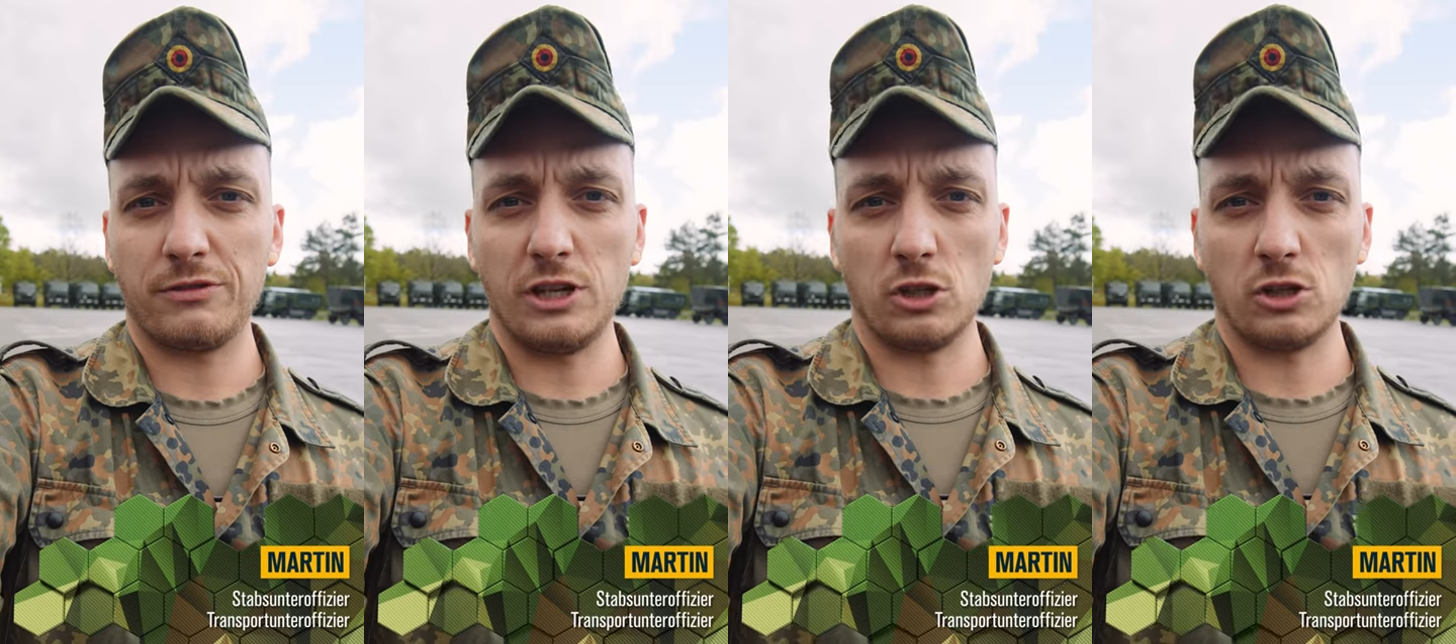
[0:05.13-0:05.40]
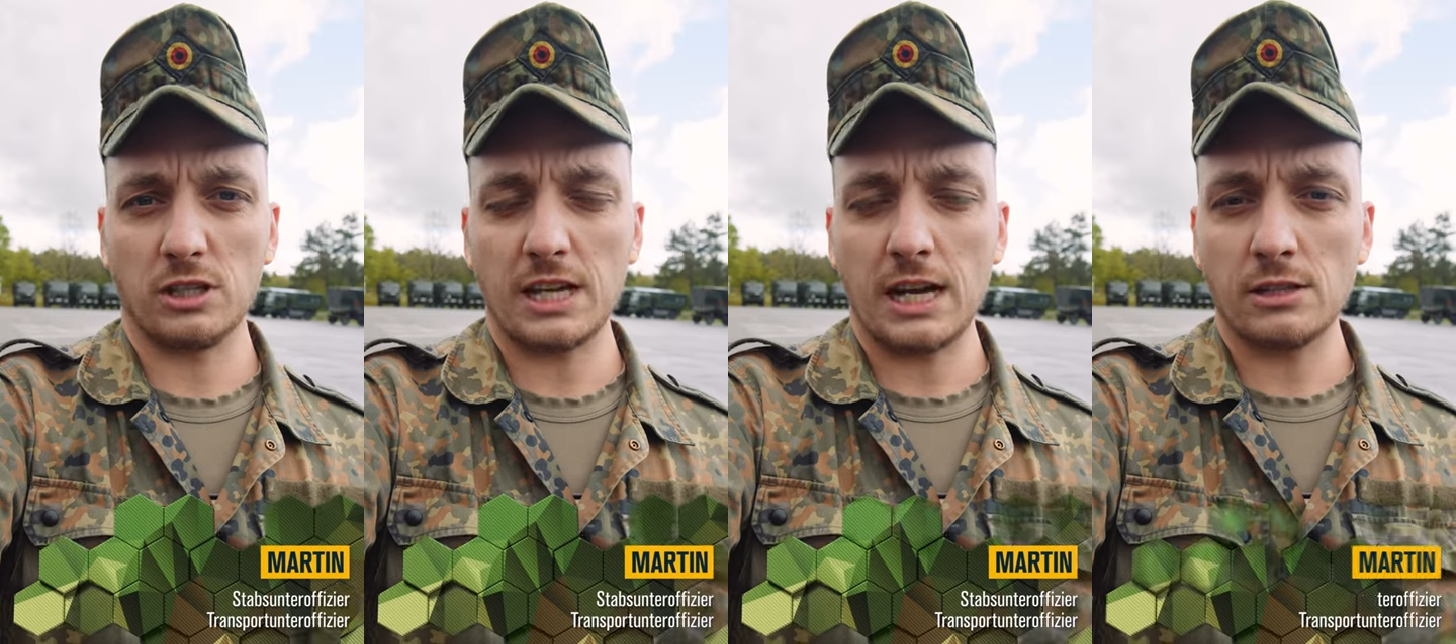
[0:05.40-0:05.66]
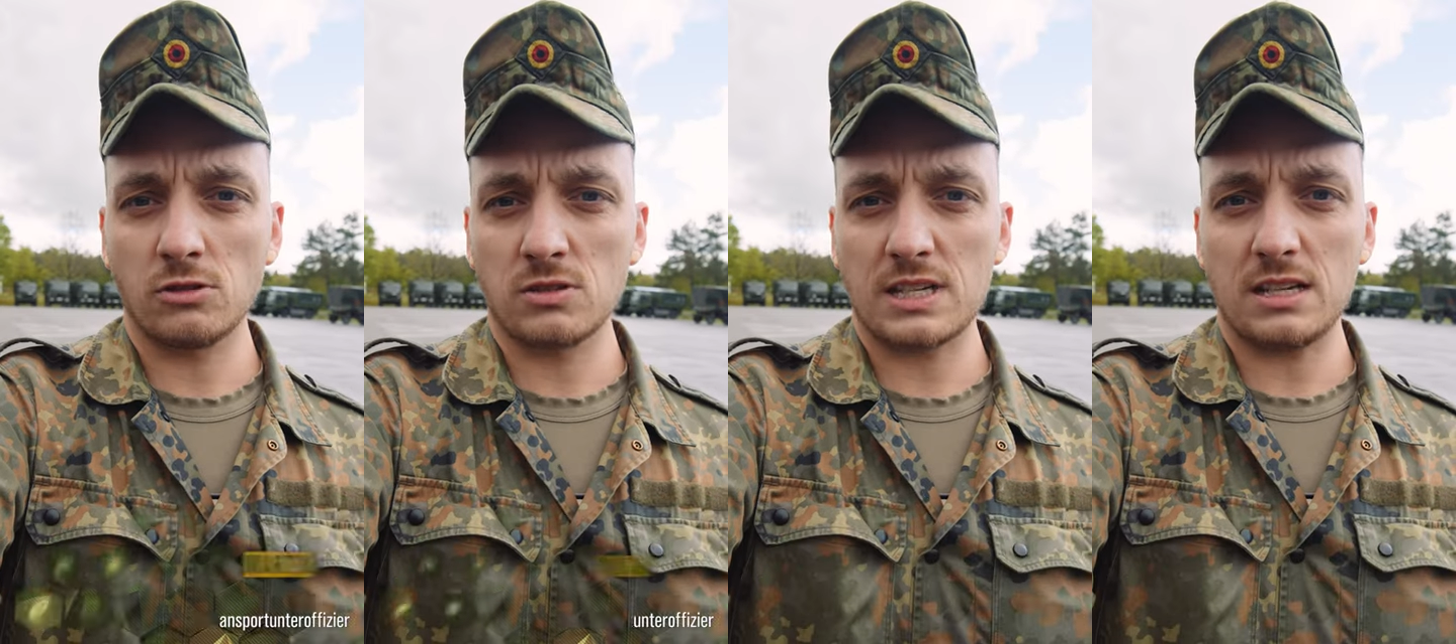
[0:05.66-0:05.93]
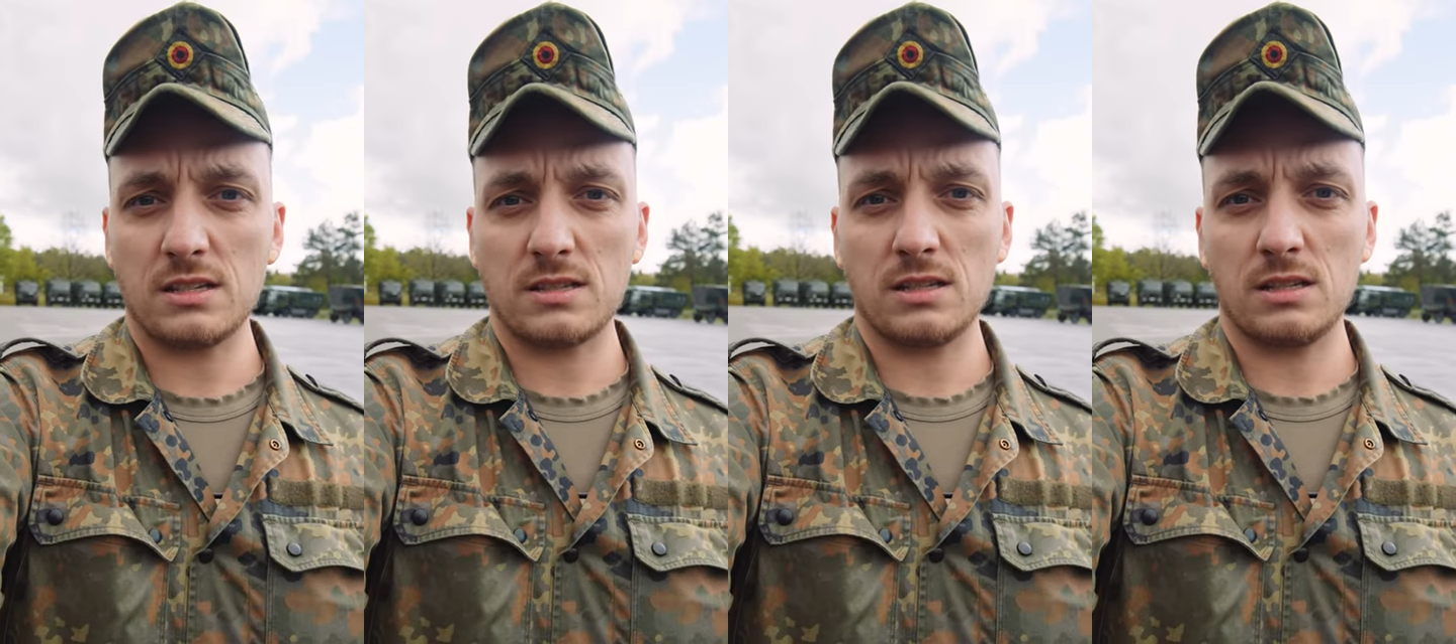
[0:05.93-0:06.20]

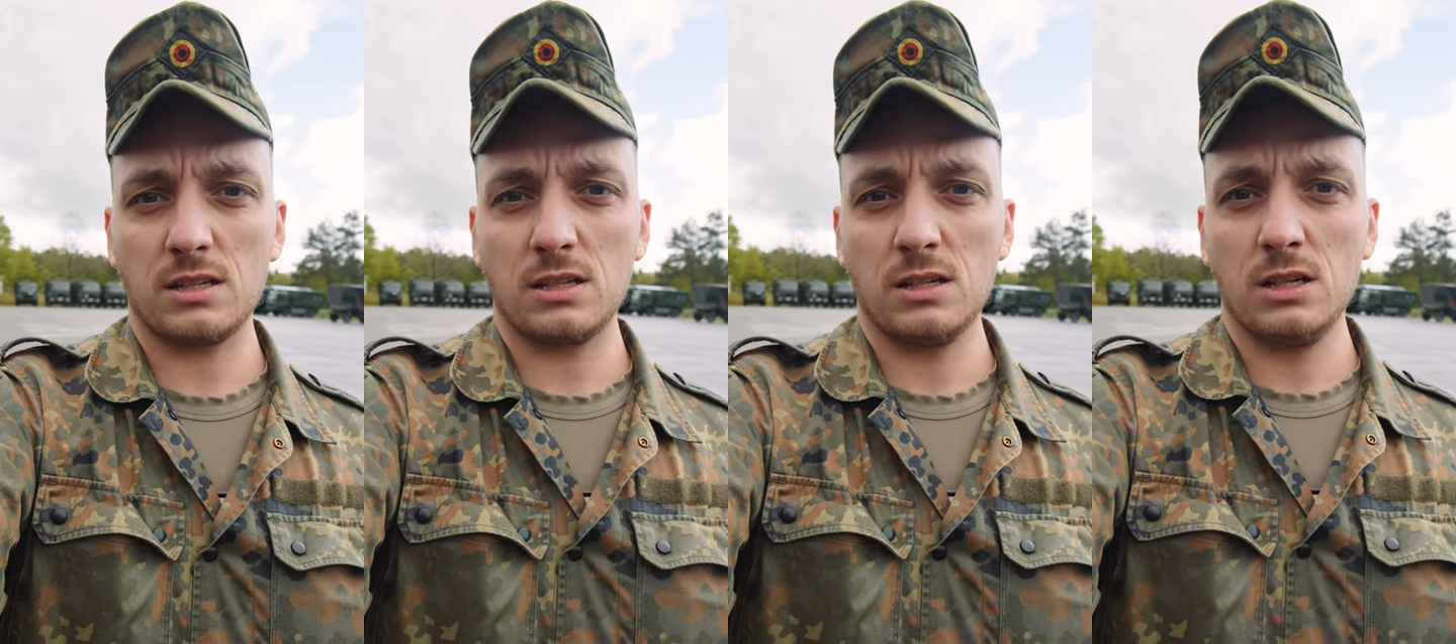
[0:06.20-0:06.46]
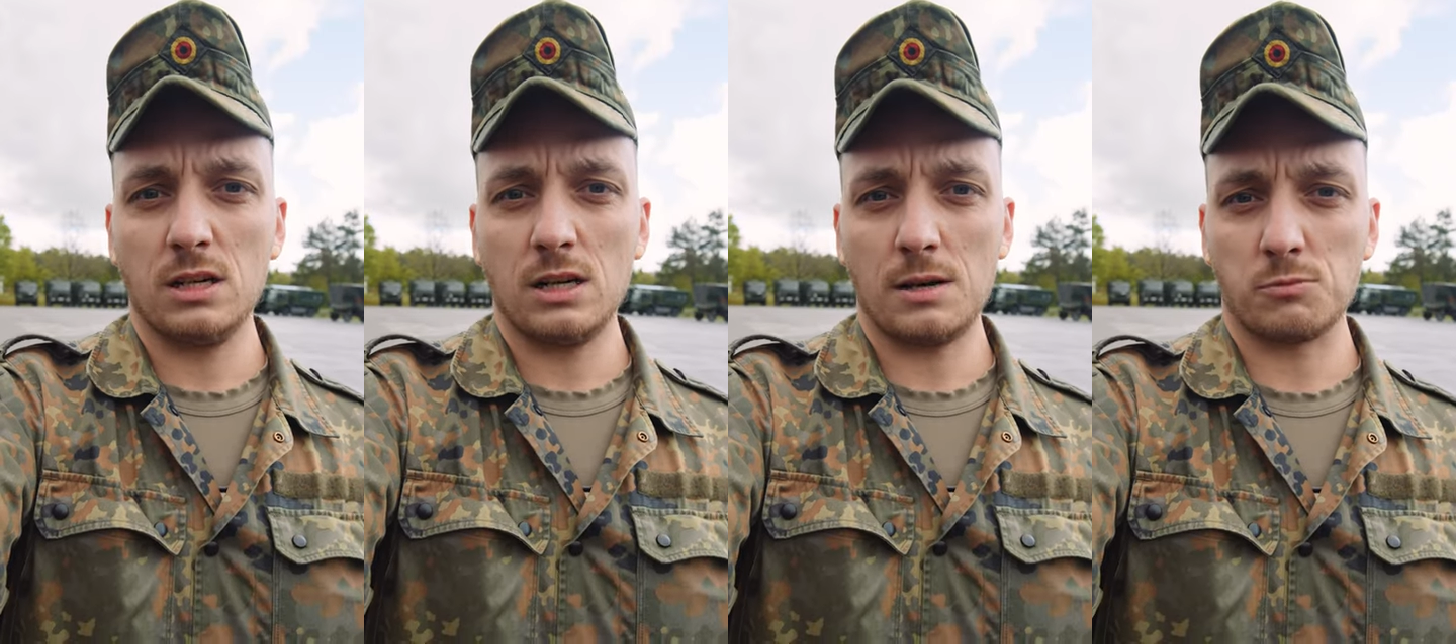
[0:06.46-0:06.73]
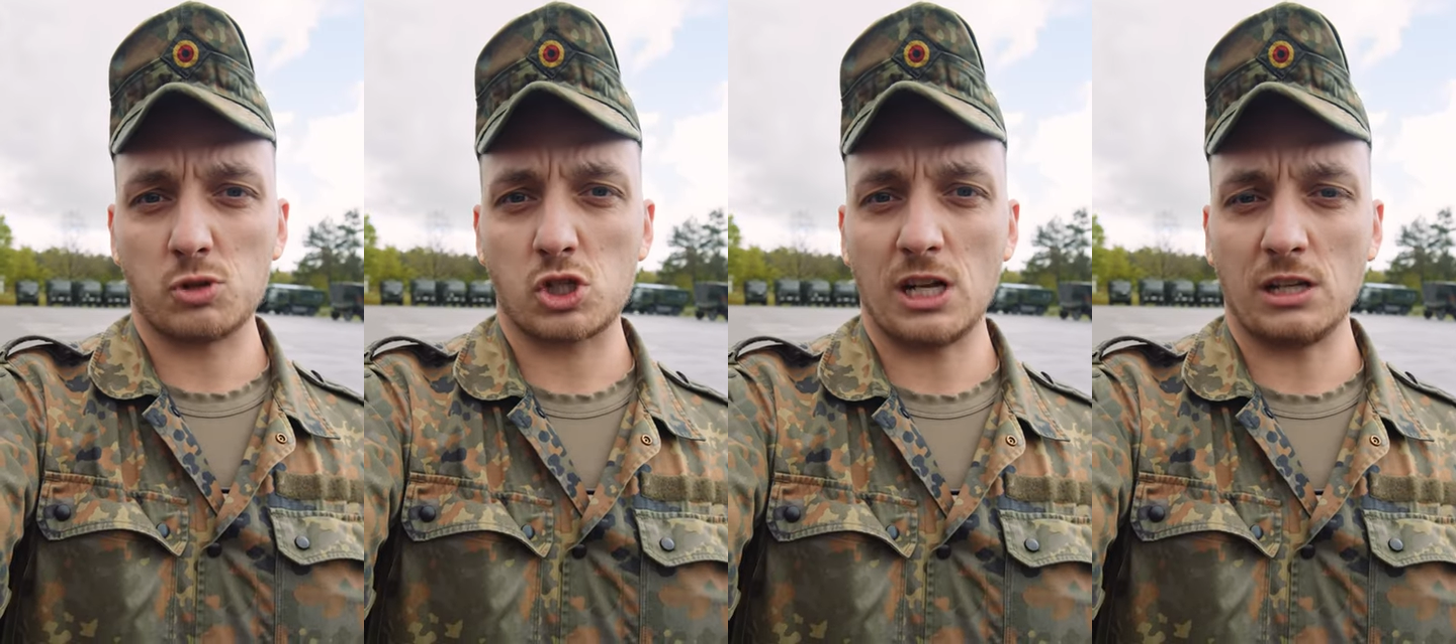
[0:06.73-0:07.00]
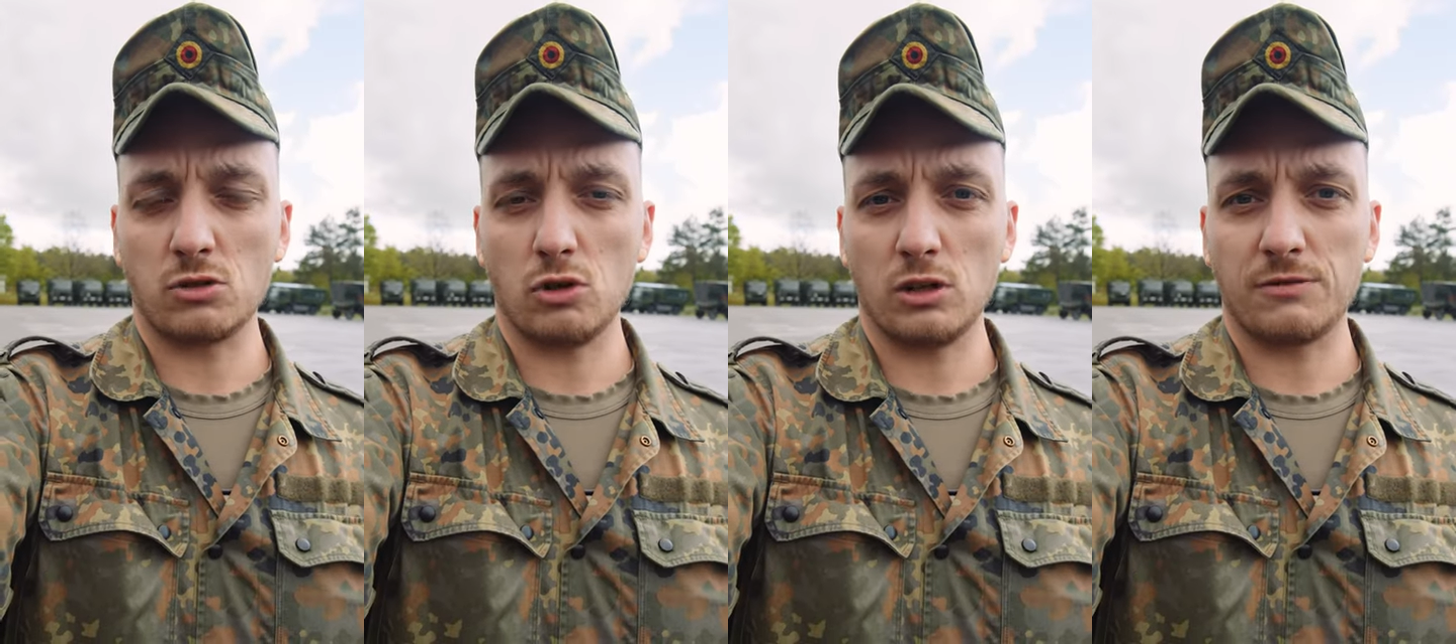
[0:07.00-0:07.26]
461 am
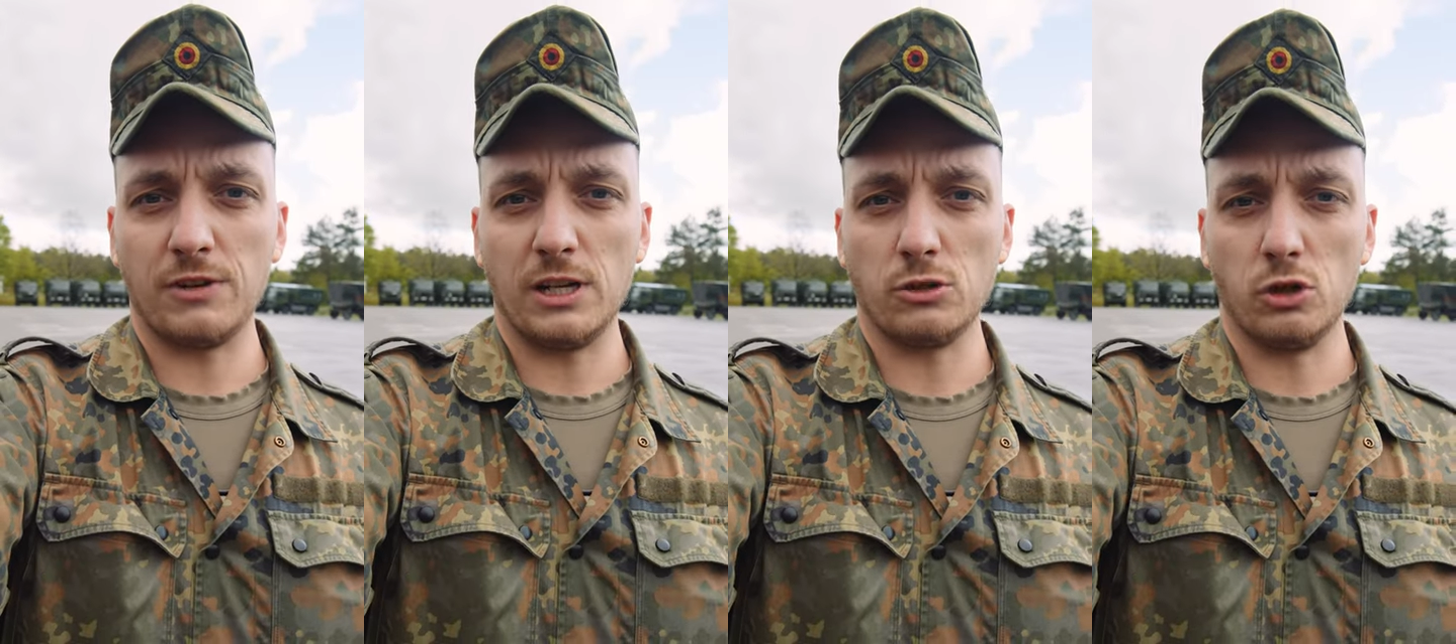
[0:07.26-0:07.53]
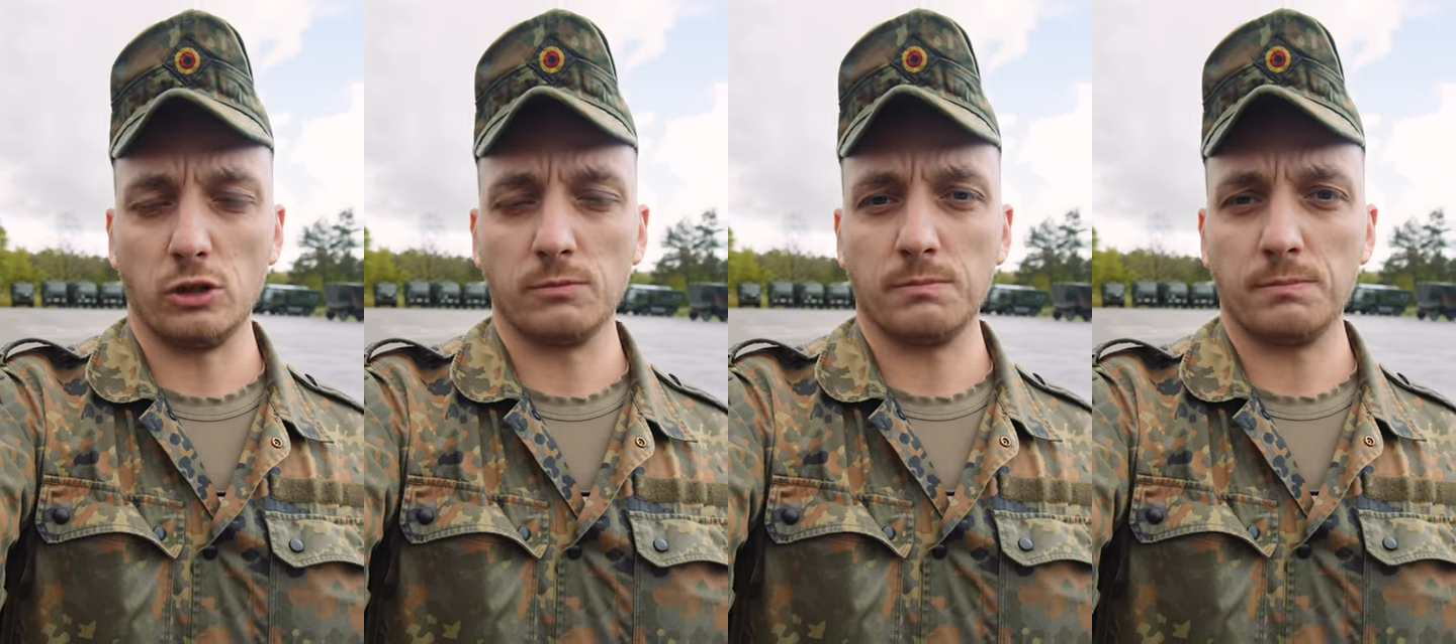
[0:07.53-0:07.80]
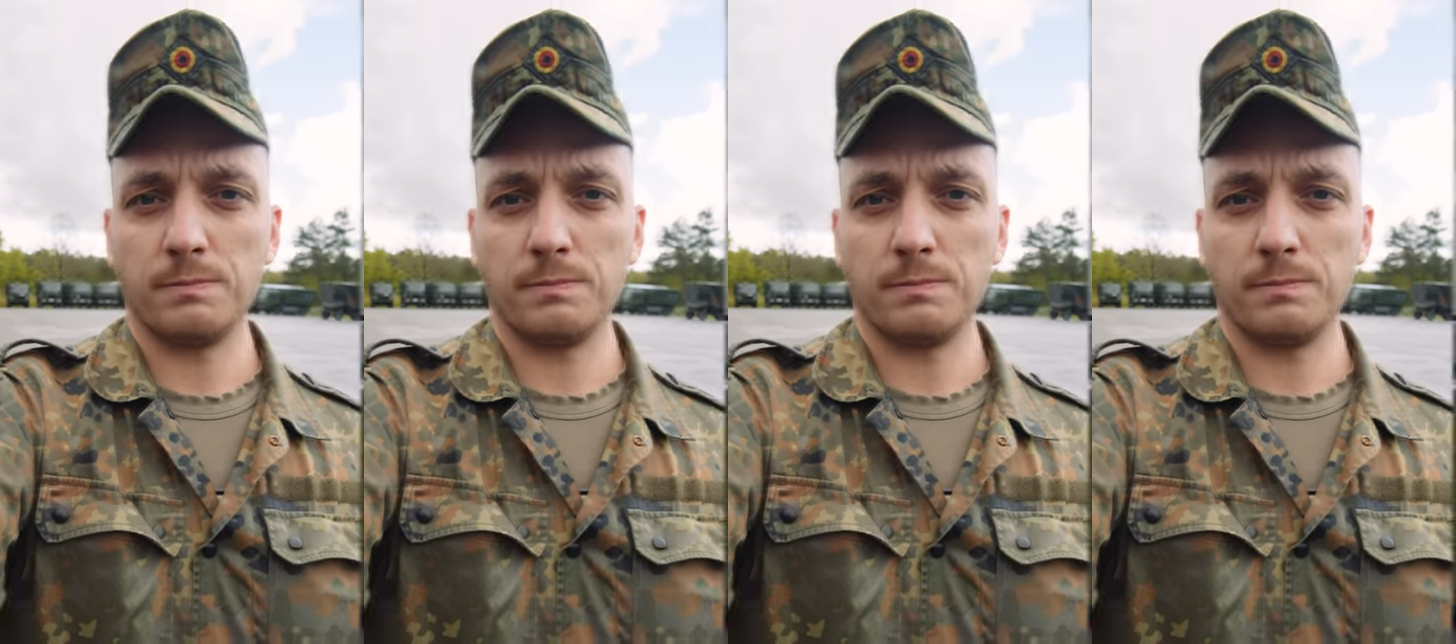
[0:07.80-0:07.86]
Standort Waldürn.